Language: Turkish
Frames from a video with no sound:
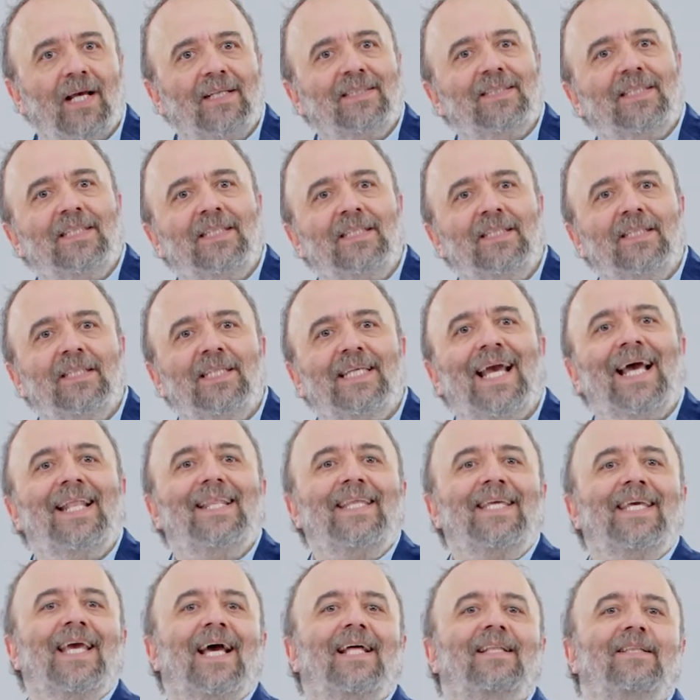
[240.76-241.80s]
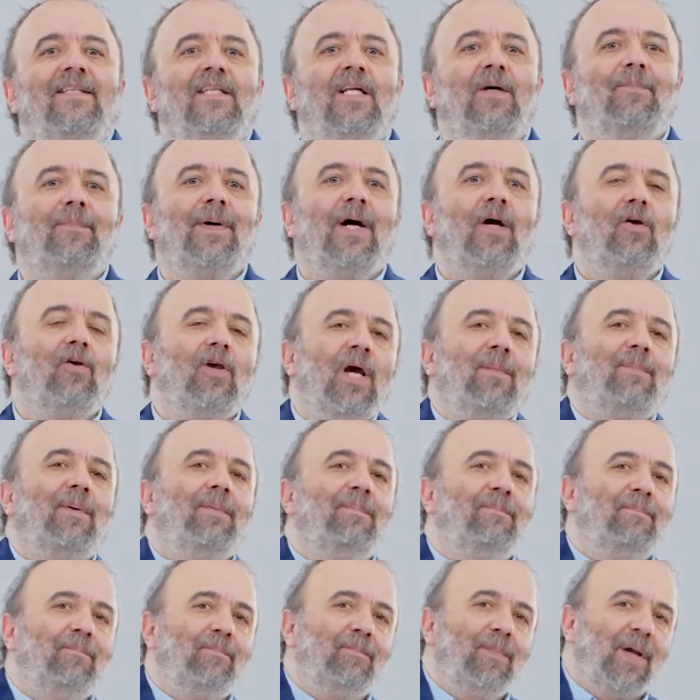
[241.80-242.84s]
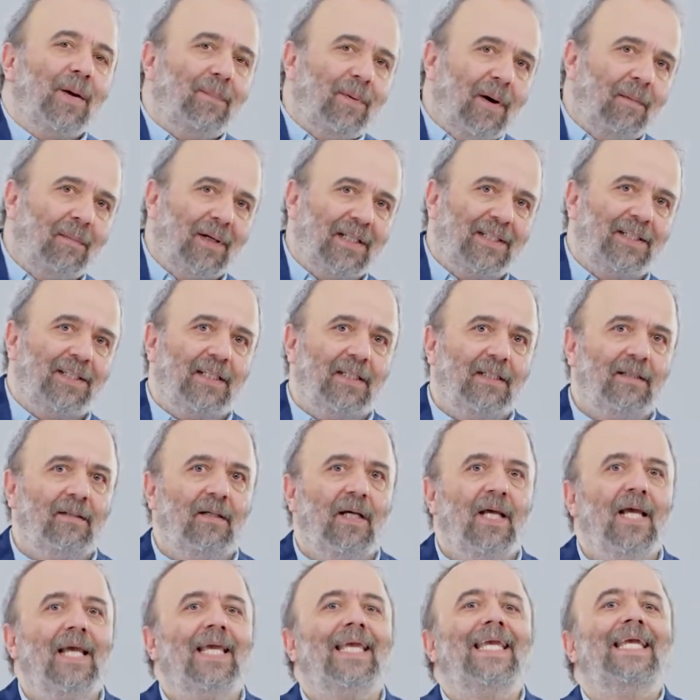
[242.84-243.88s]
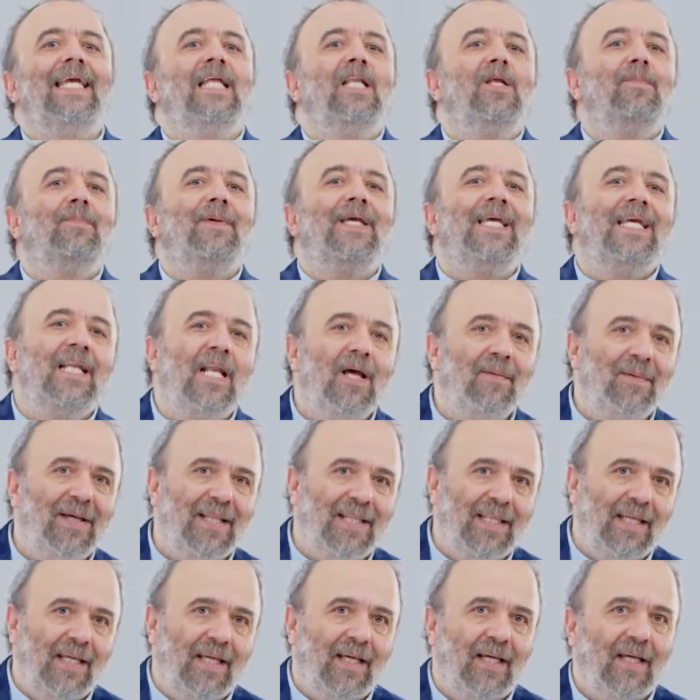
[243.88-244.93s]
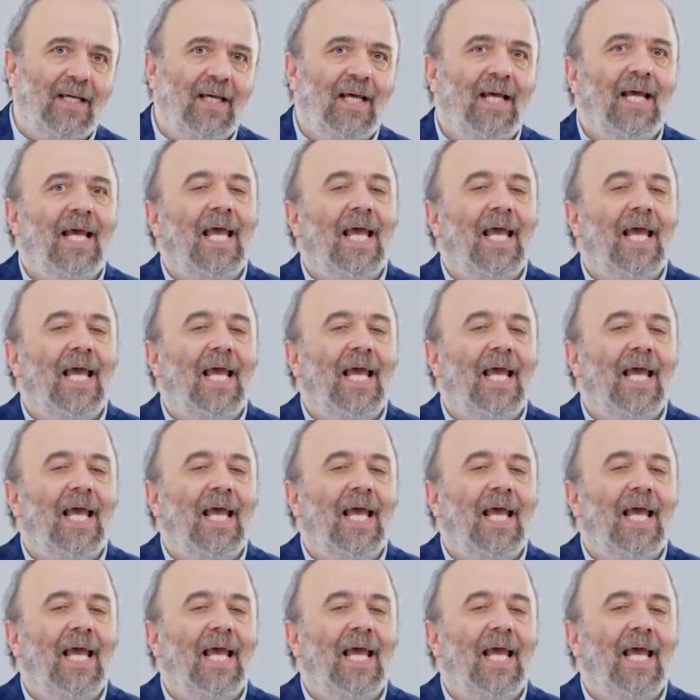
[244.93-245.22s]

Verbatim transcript: hastanın kendi kendine banyo yapıp yapamadığı, giyinip giyinemediği,